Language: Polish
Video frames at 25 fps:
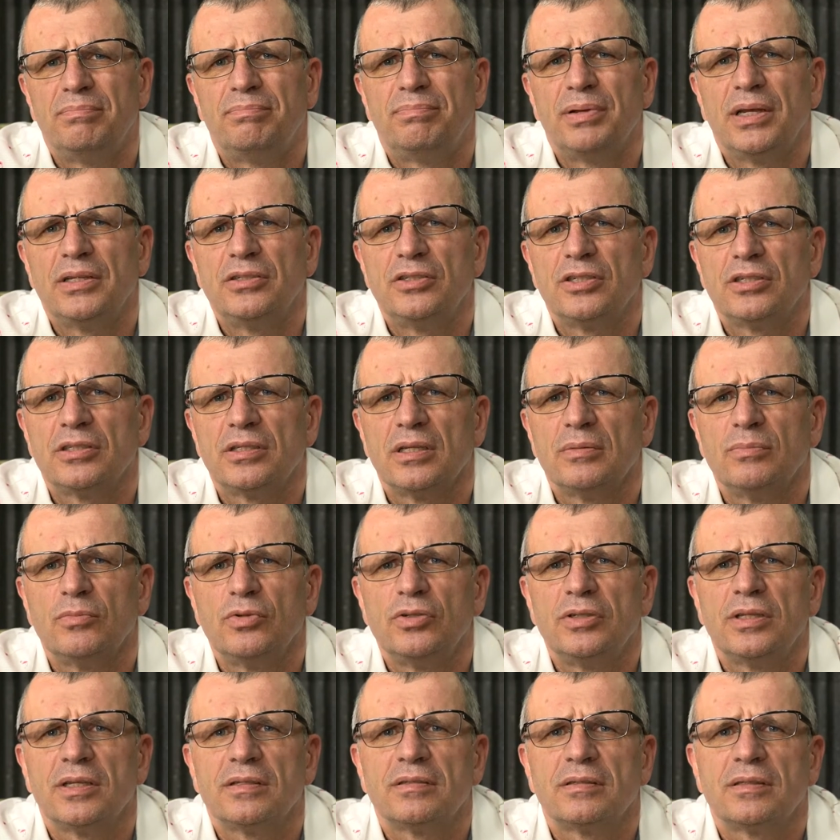będzie ten
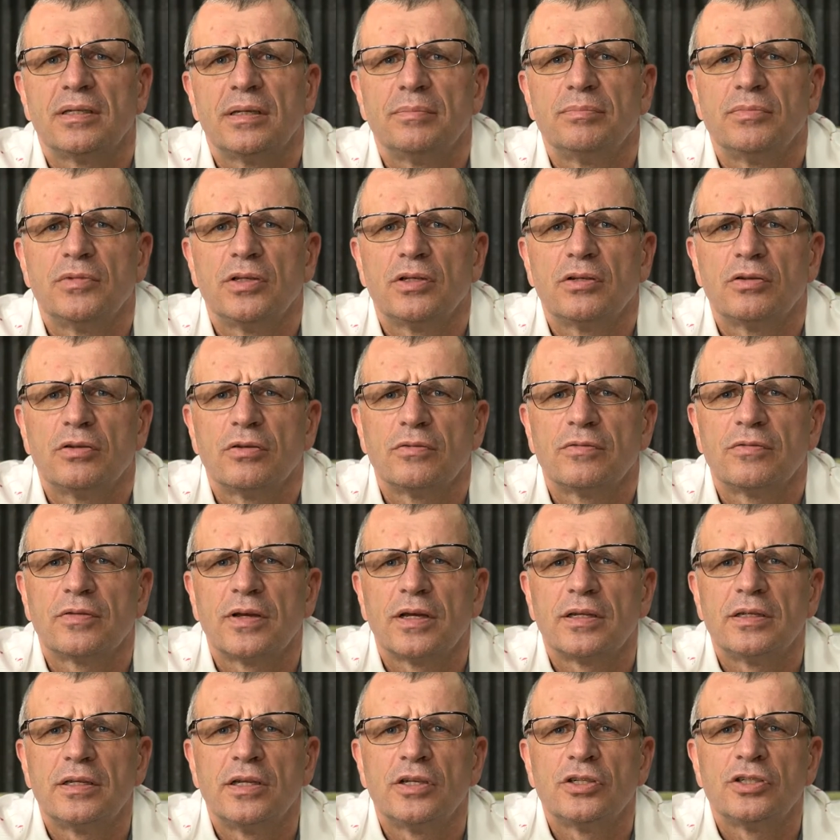mój następny krok w
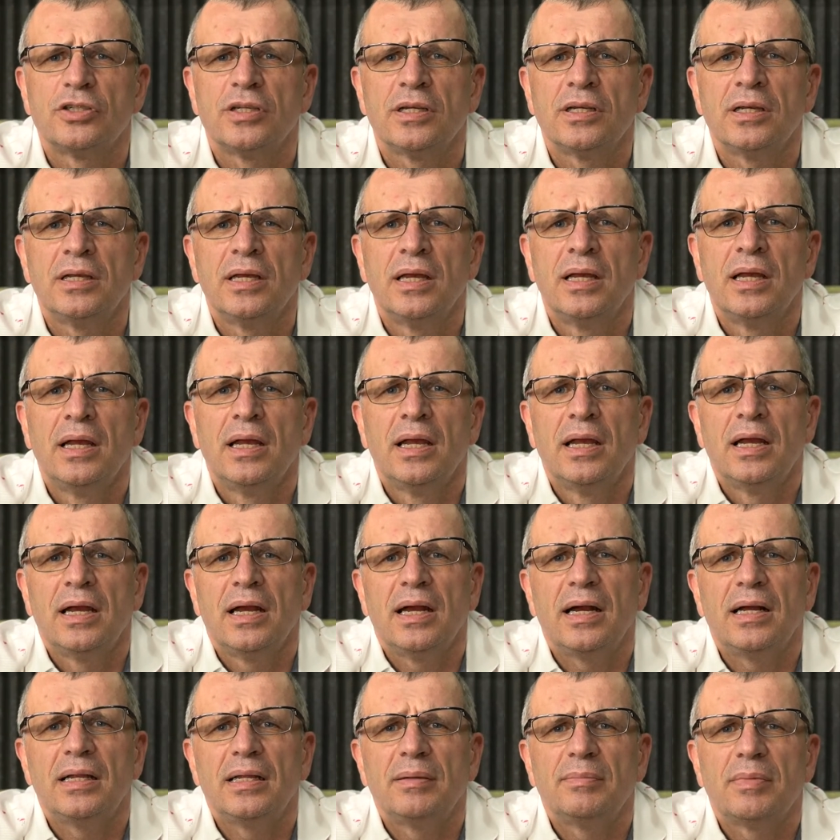karierze,
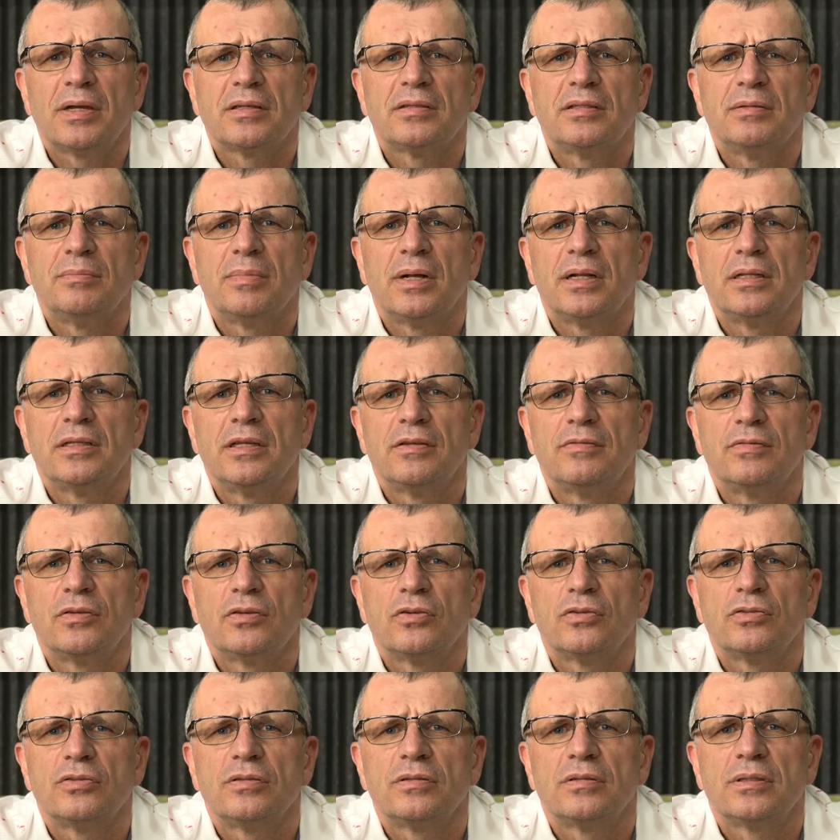ale maksymalnie
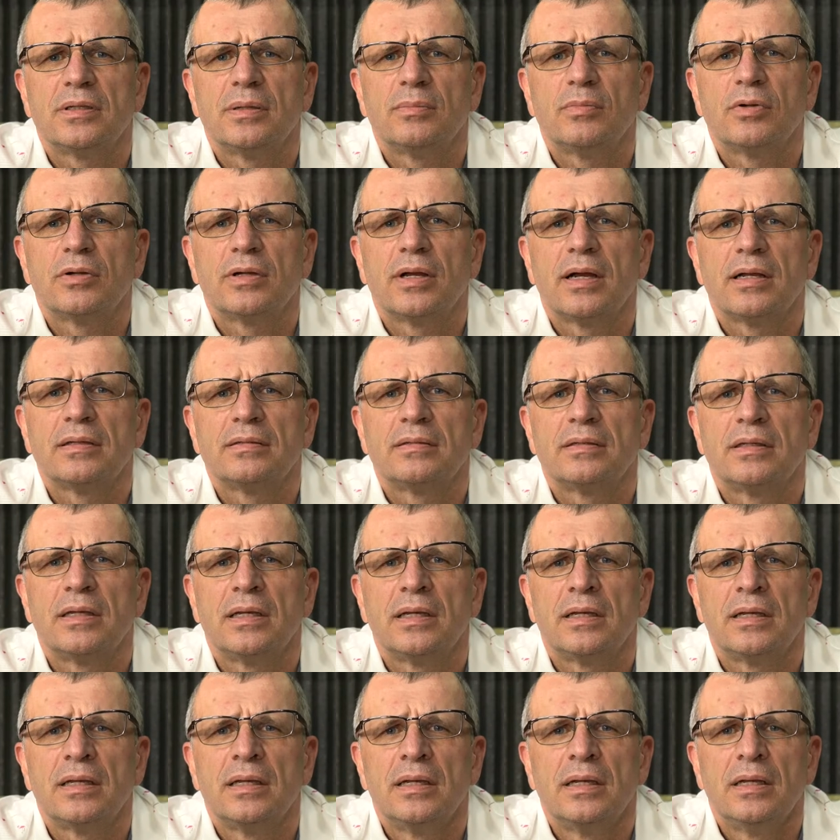wykorzystam
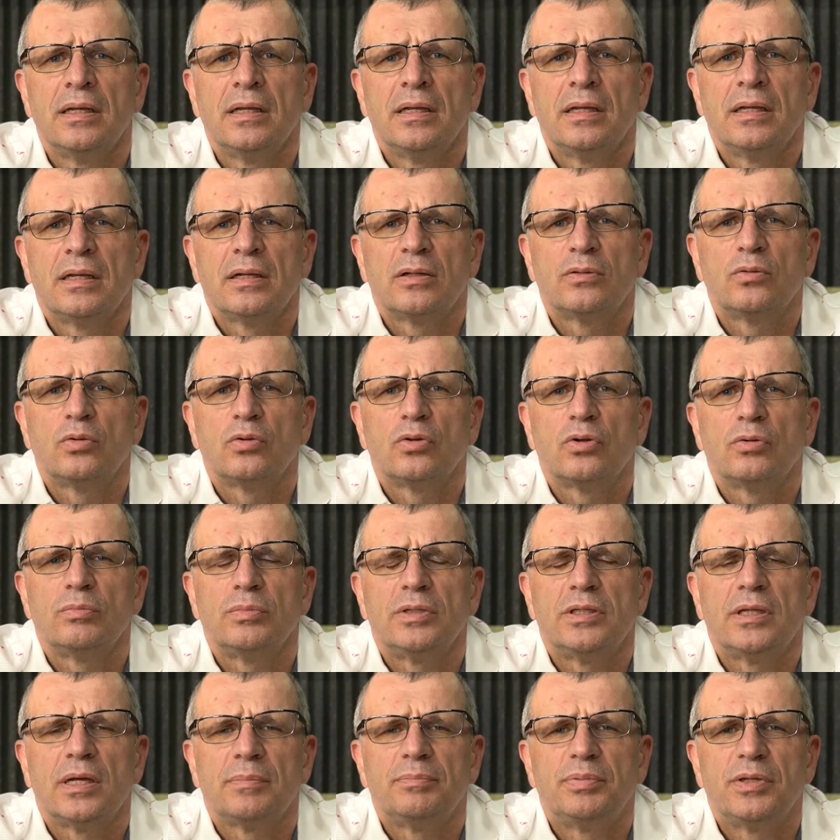okazję którą
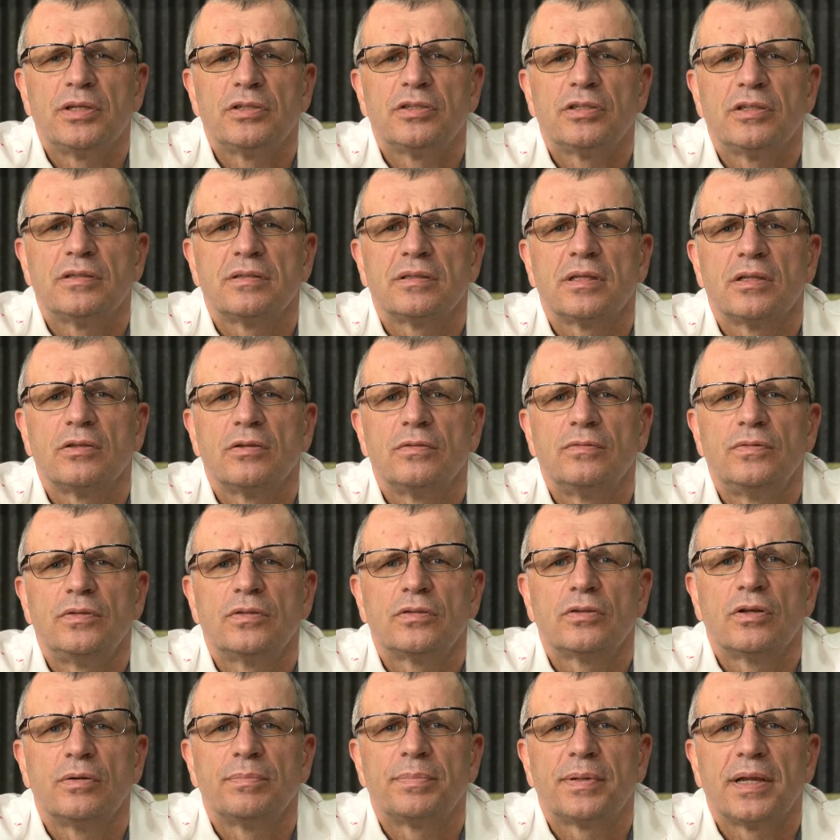mi da pierwsze
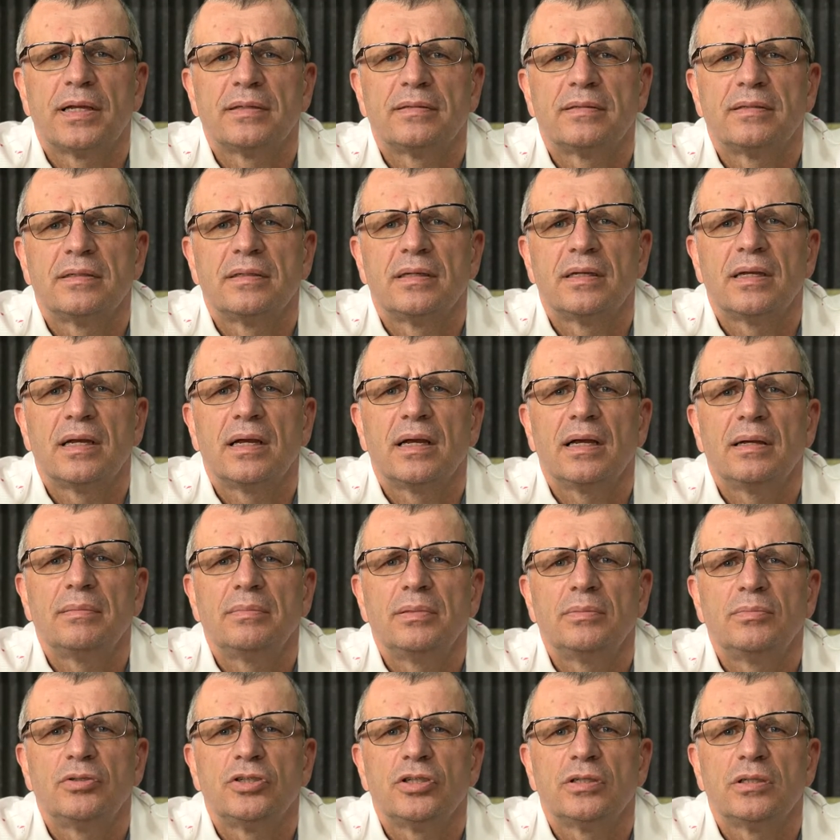stanowisko pracy,
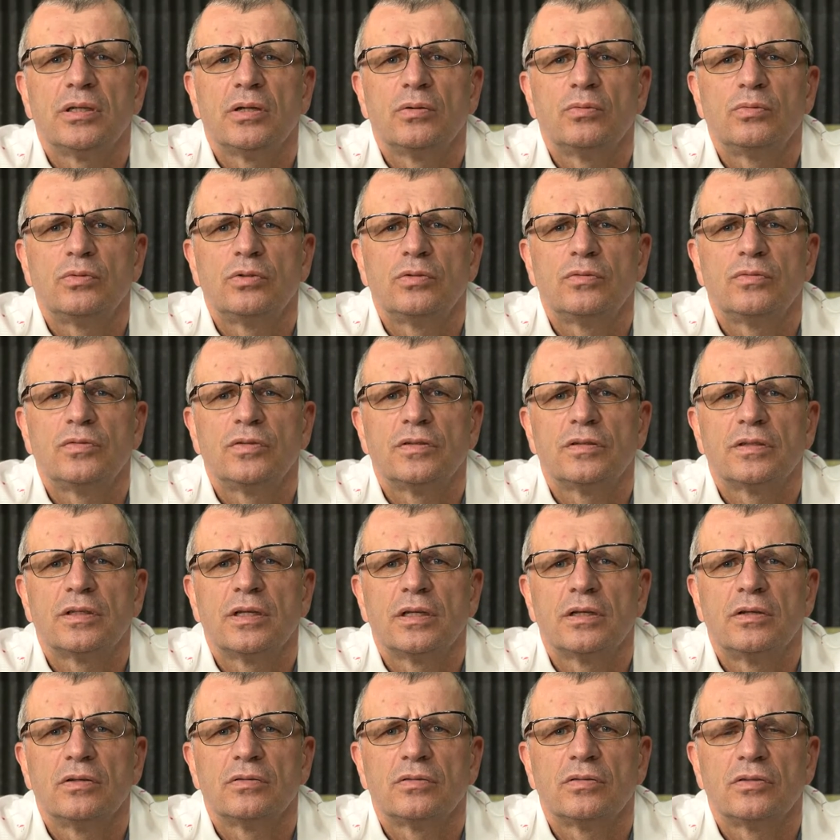abym się nauczył
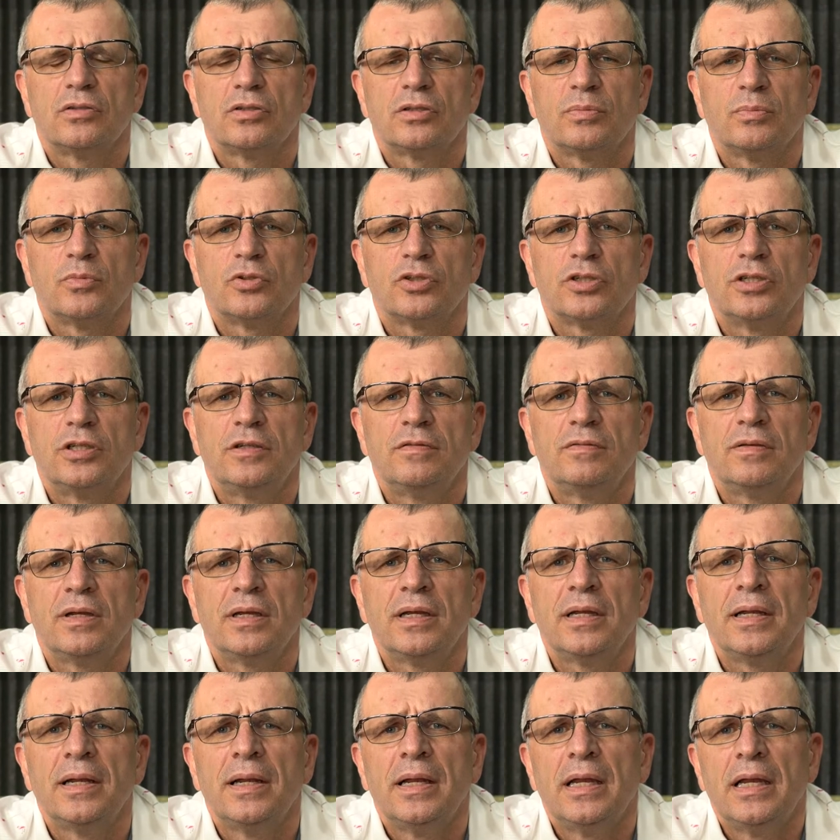wszystkiego, co jest
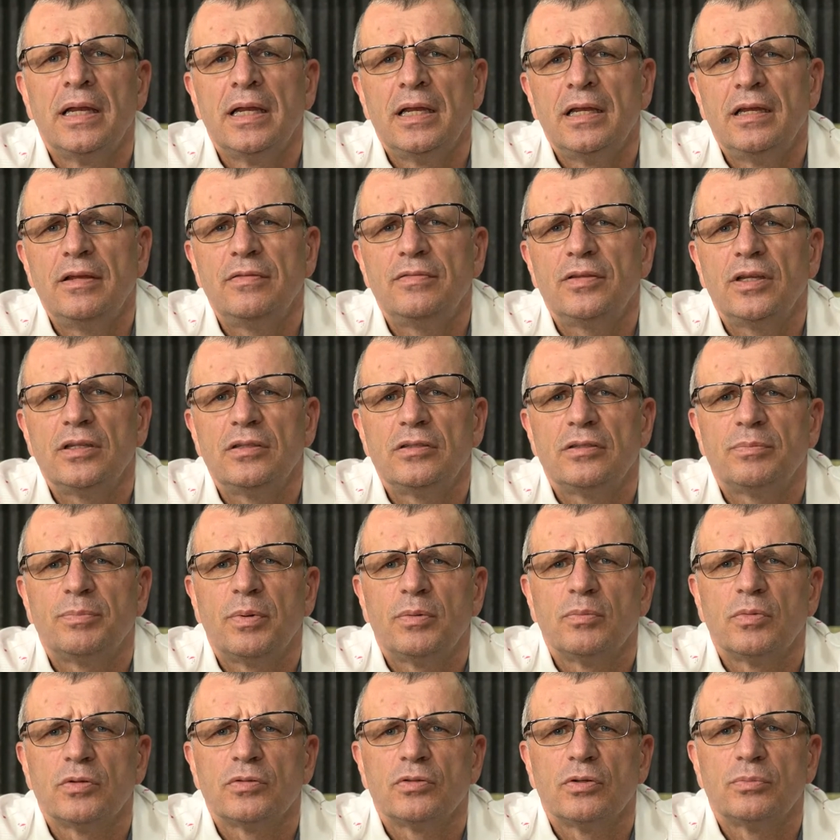możliwe i wtedy z
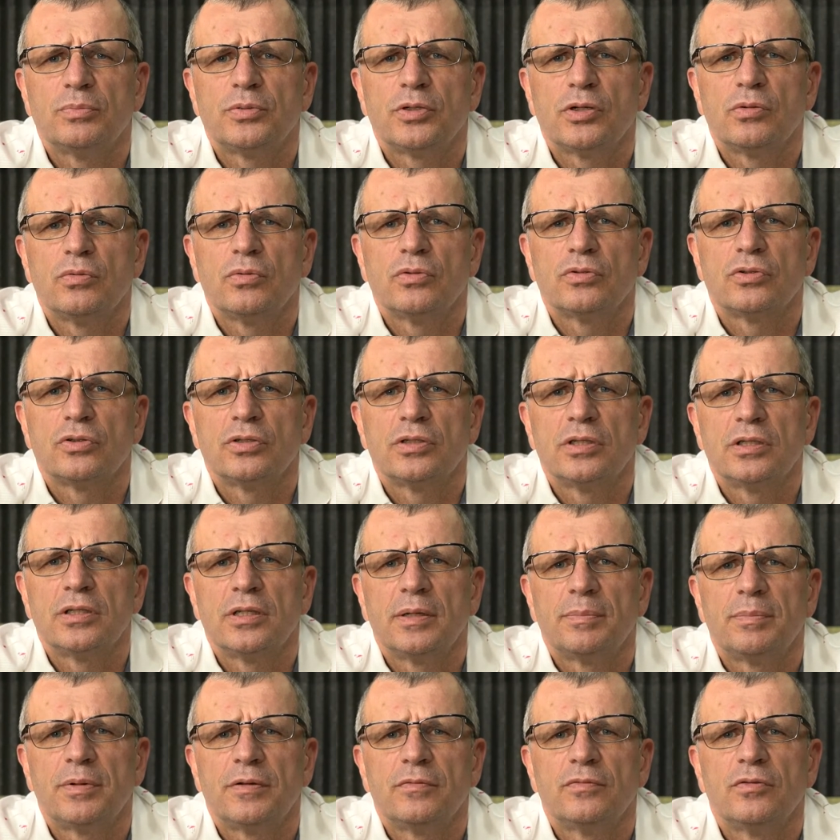pomocą przełożonych
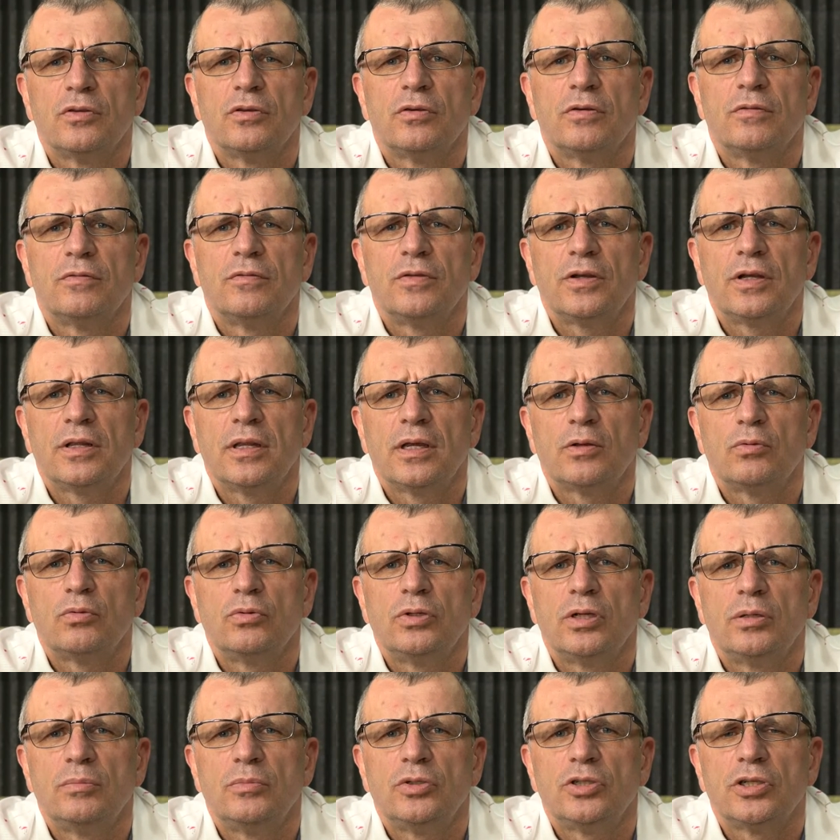na pewno
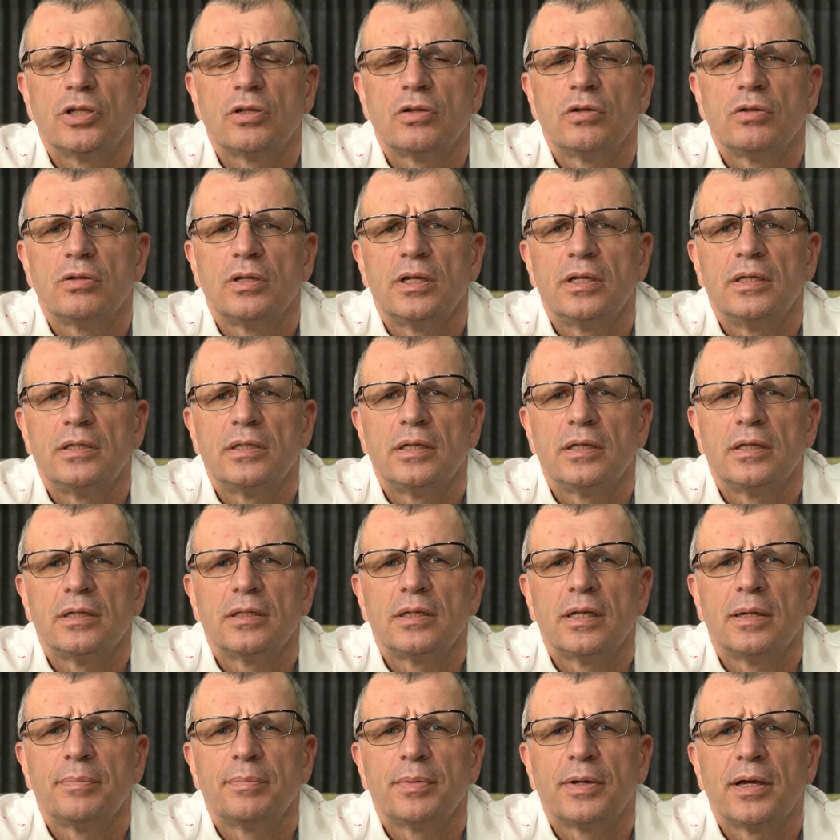wyklaruje mi się kolejny
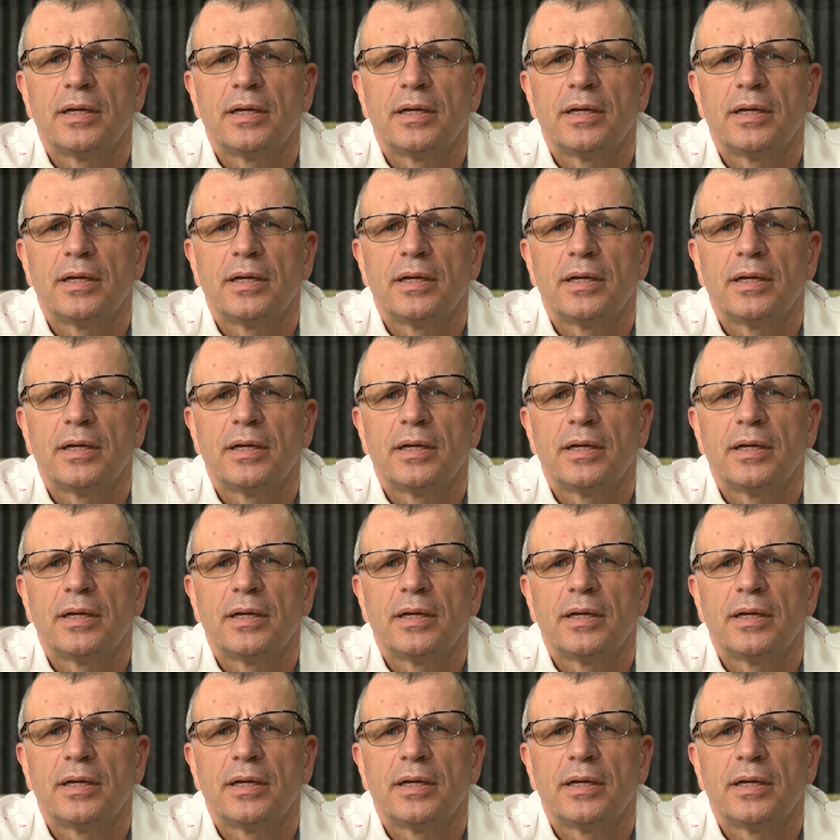etap